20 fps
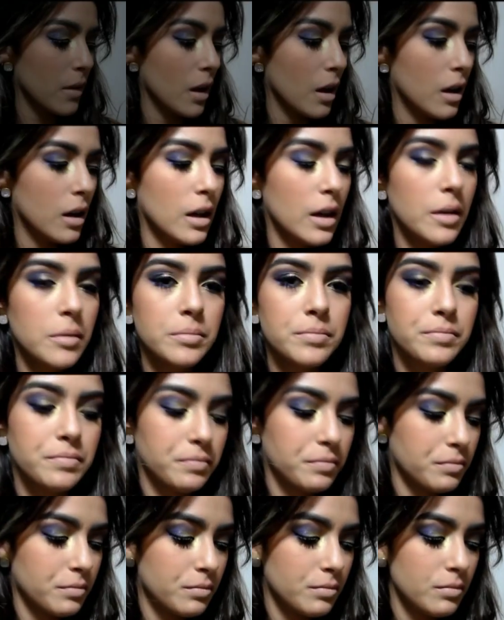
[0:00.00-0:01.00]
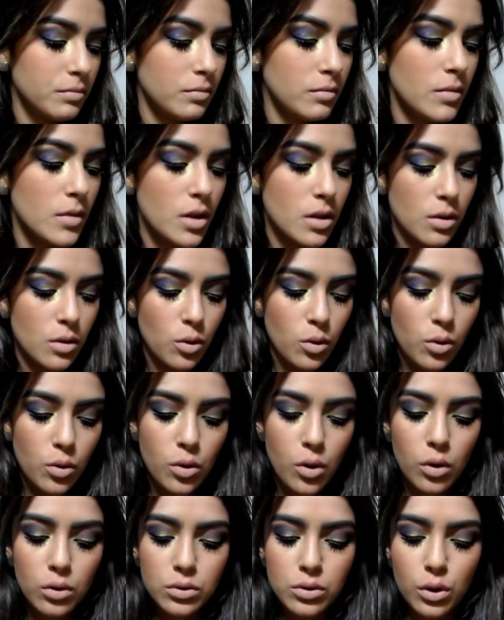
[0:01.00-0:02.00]
E o
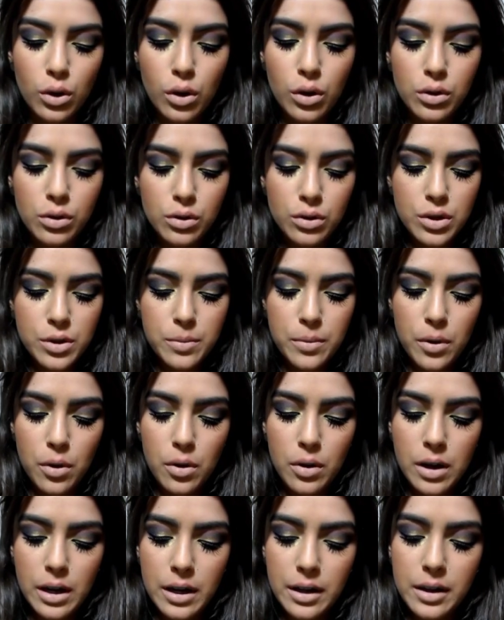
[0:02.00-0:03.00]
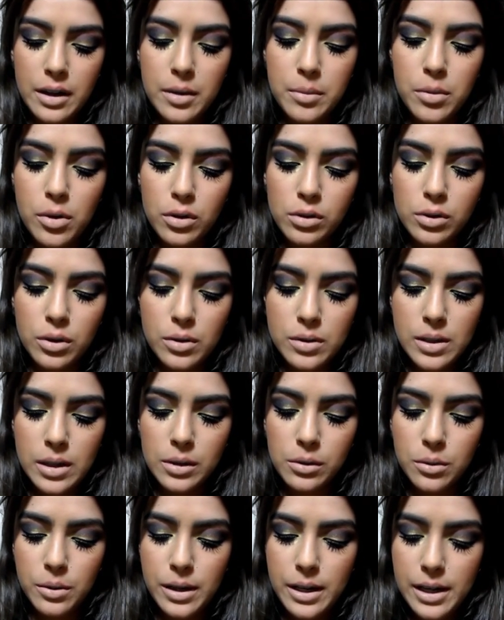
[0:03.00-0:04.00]
contorno de boca, na boca estou
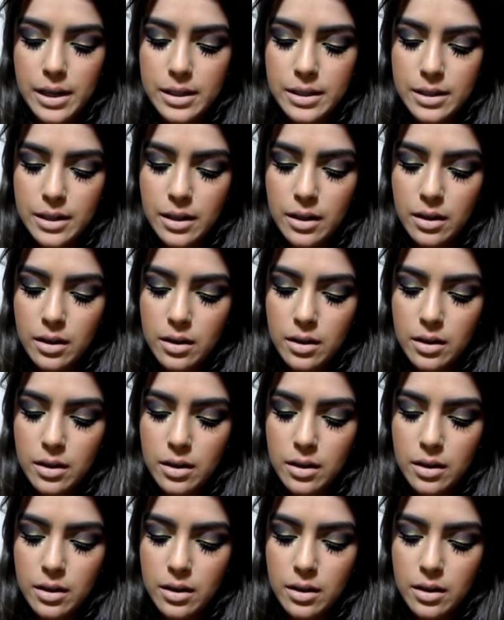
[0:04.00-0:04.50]
usando esse,